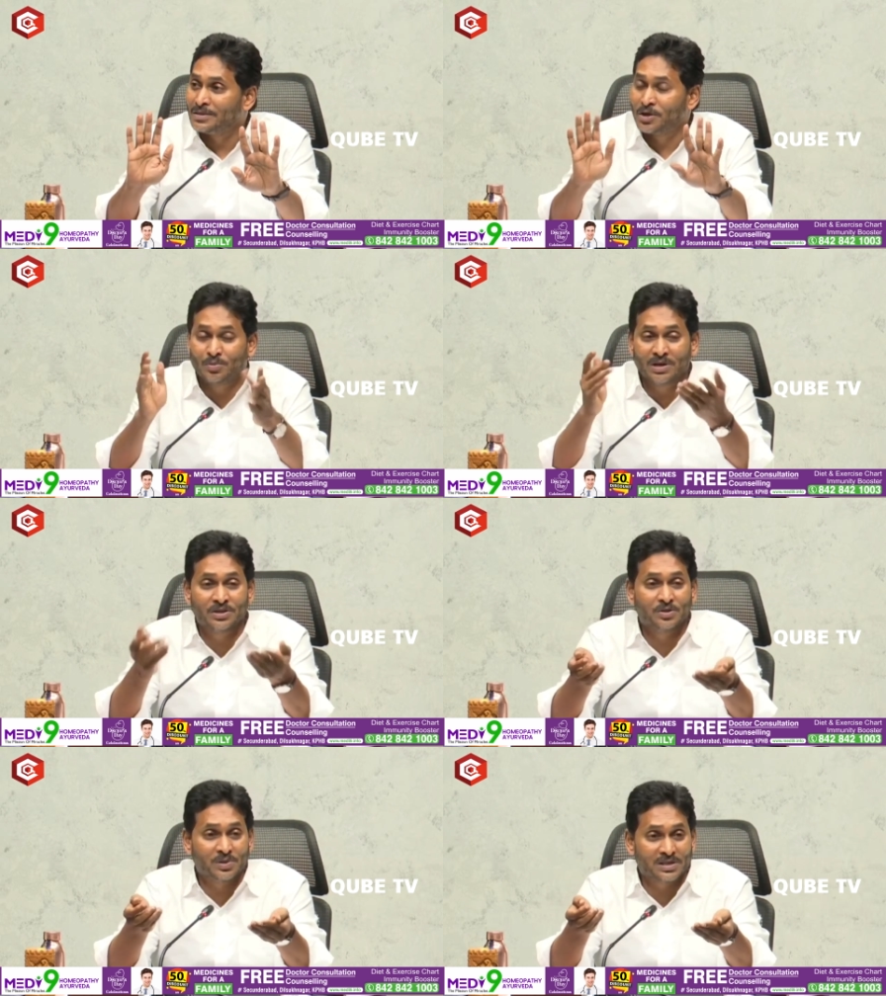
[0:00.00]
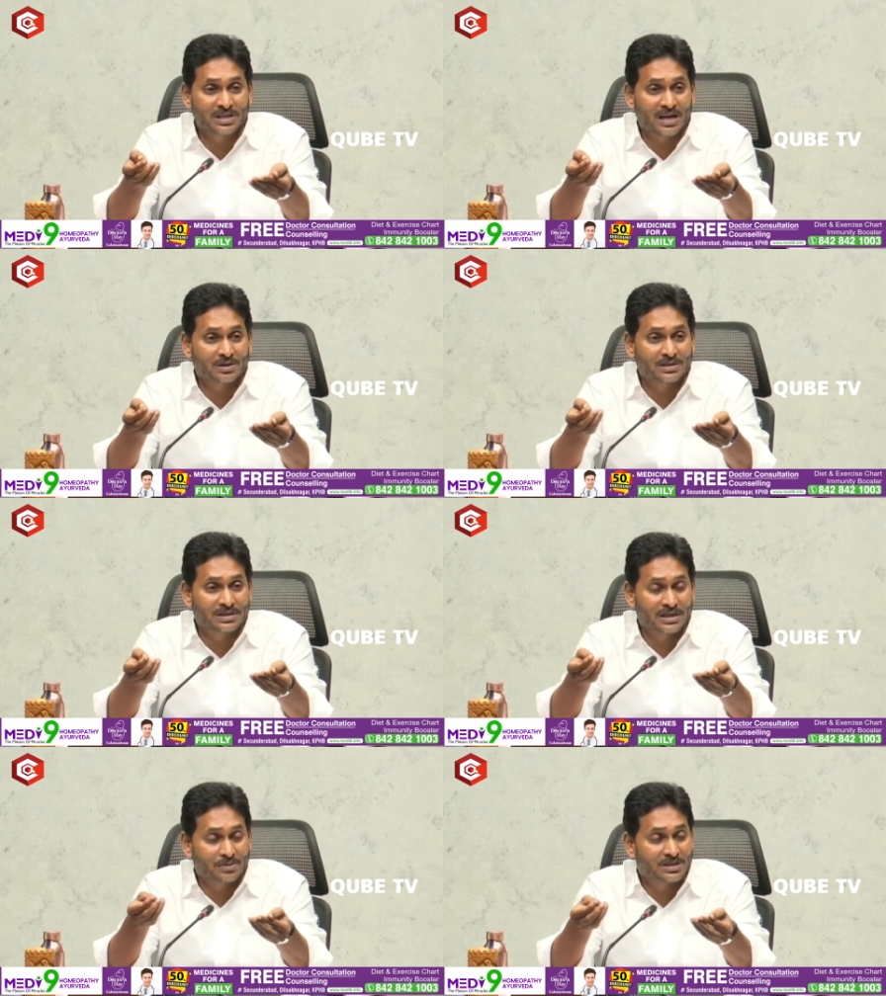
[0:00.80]
తిరుమల తిరుపతి
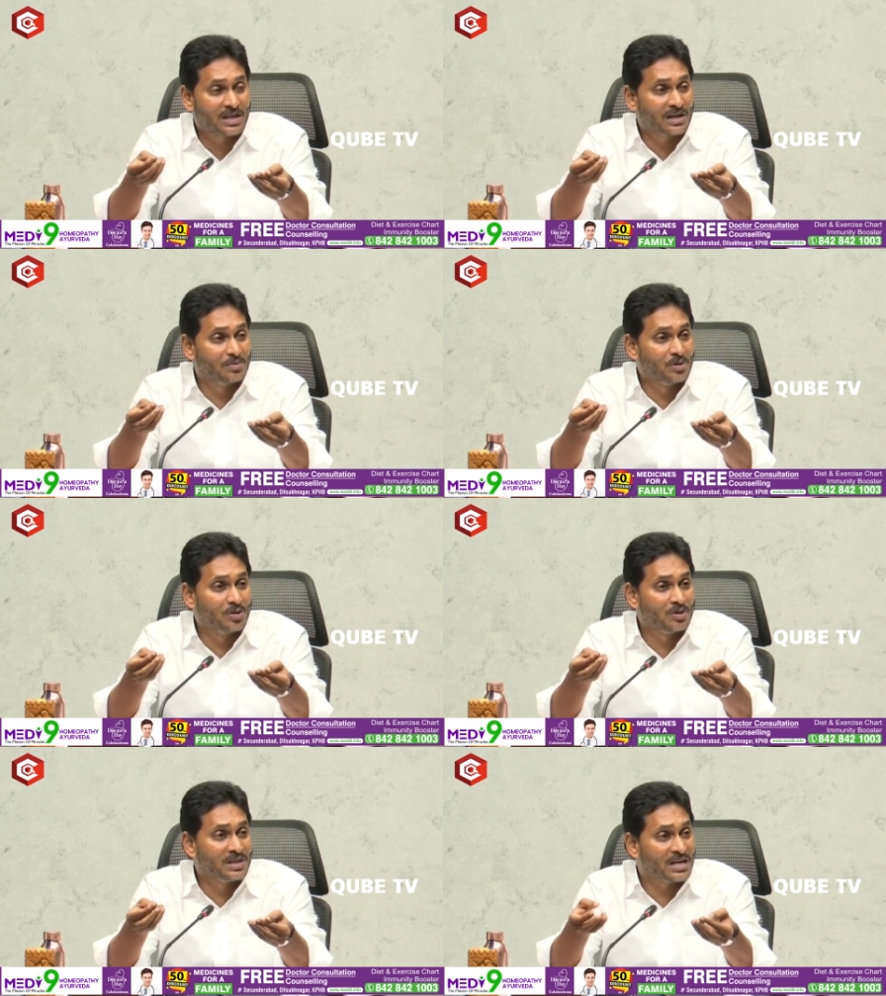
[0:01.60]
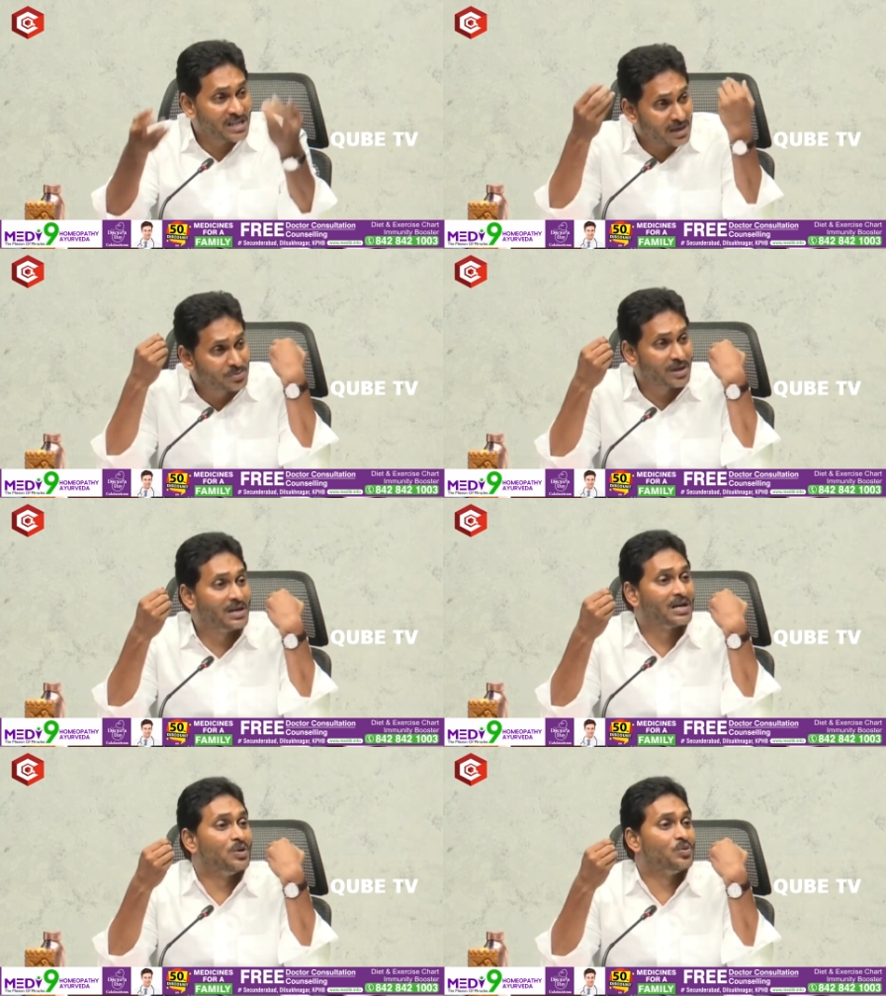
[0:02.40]
దేవస్థానంలో
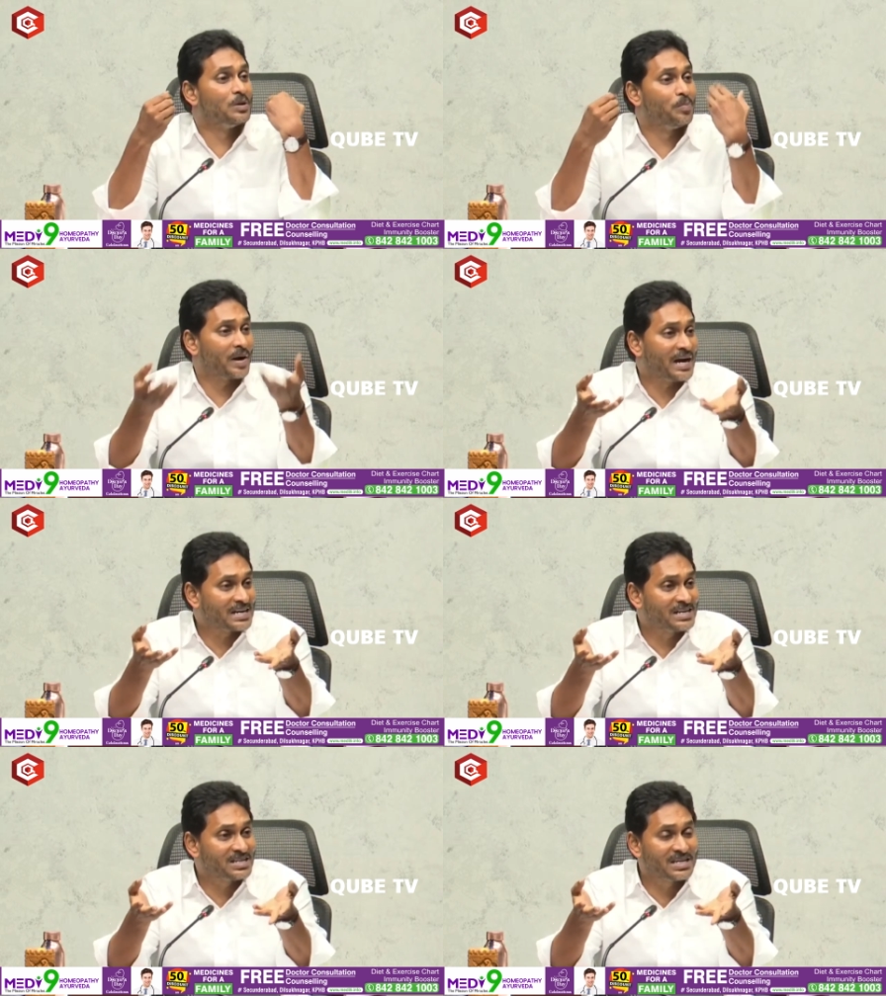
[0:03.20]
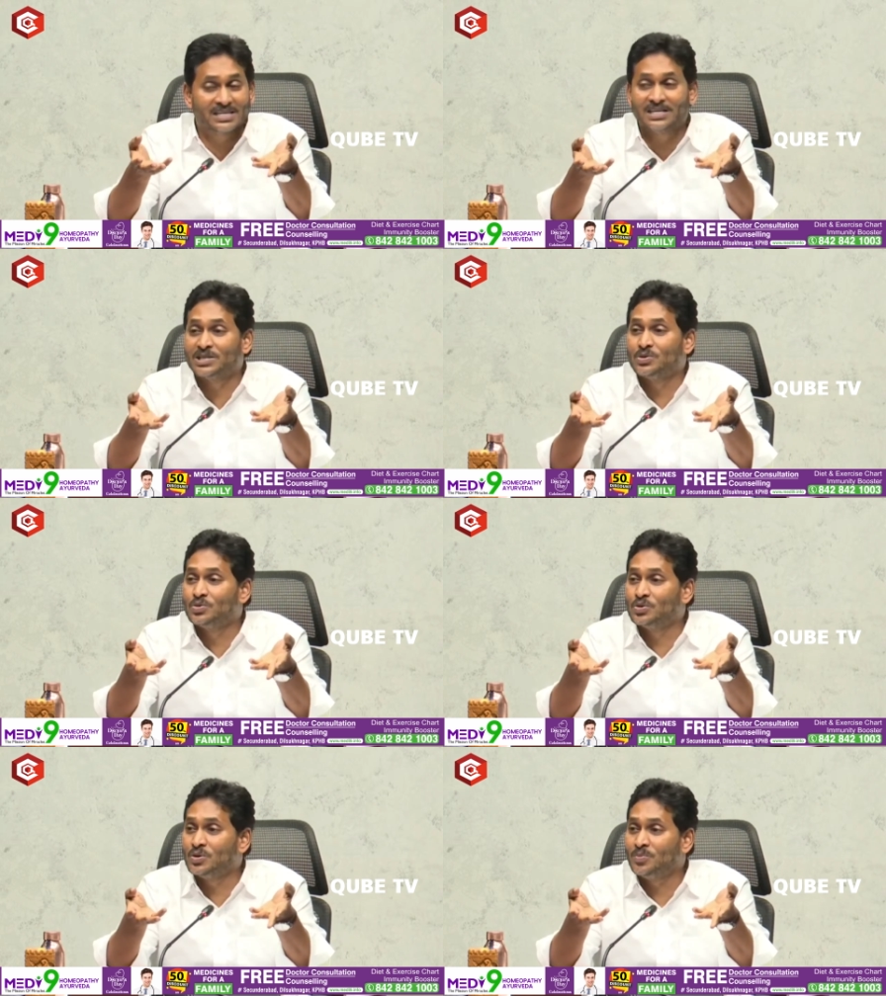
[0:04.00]
దశాబ్దాలుగా ఉన్న ప్రాక్టీస్ ఏదైతే
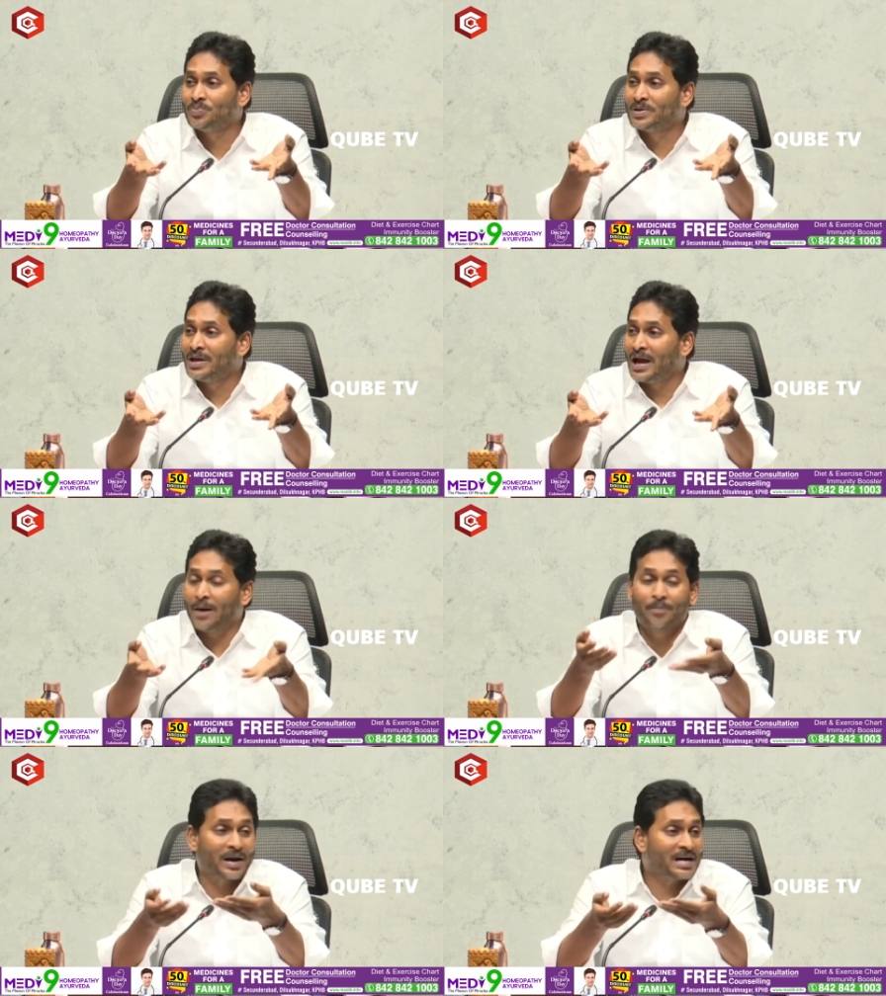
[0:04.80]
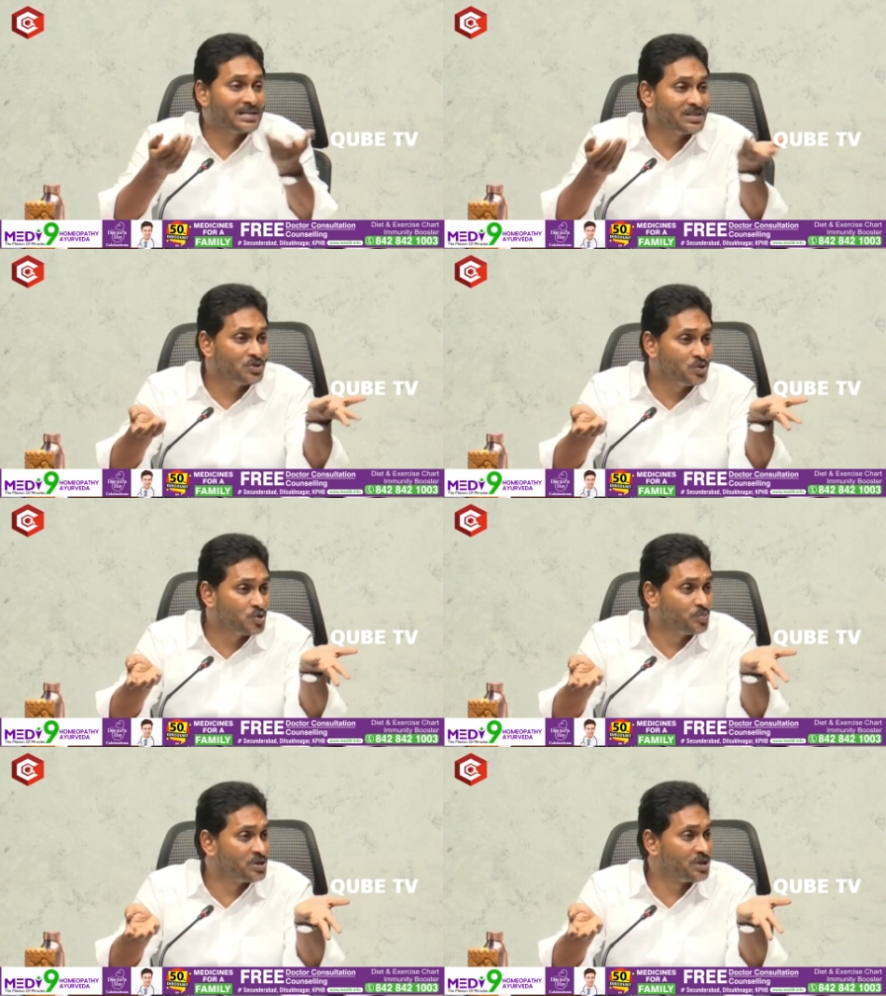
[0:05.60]
ఉందో ఆ ప్రాక్టీస్ను
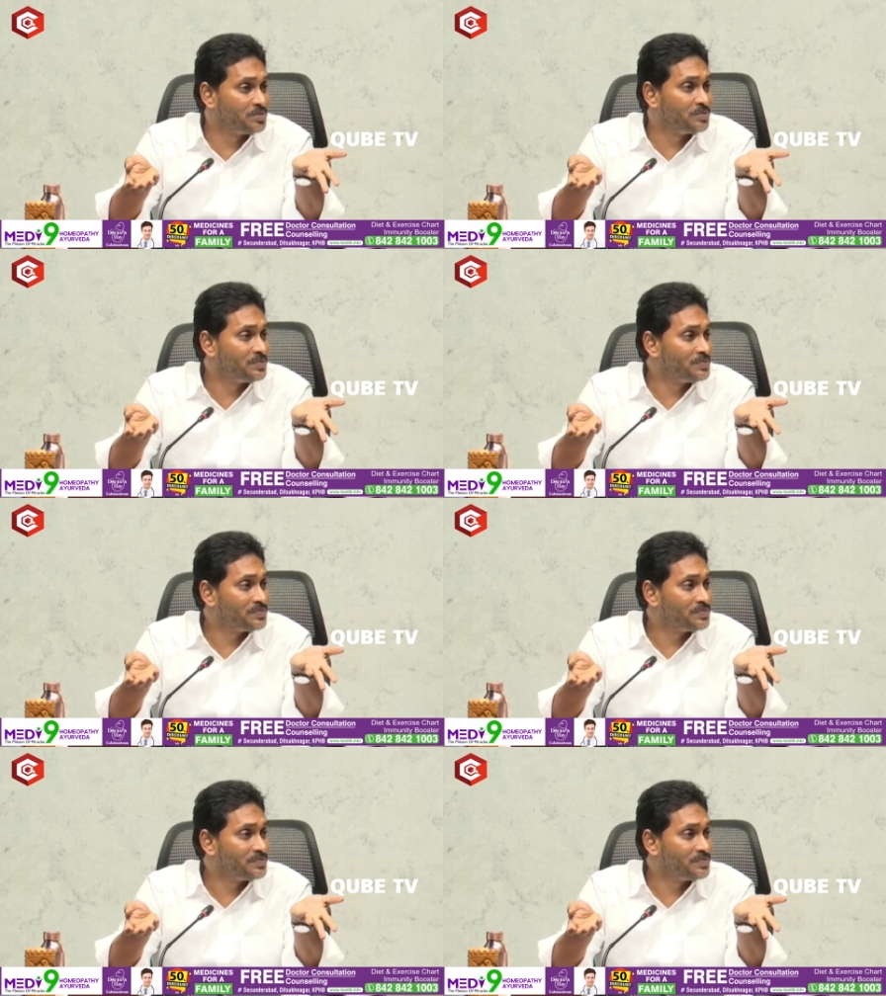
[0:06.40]
చూపించాము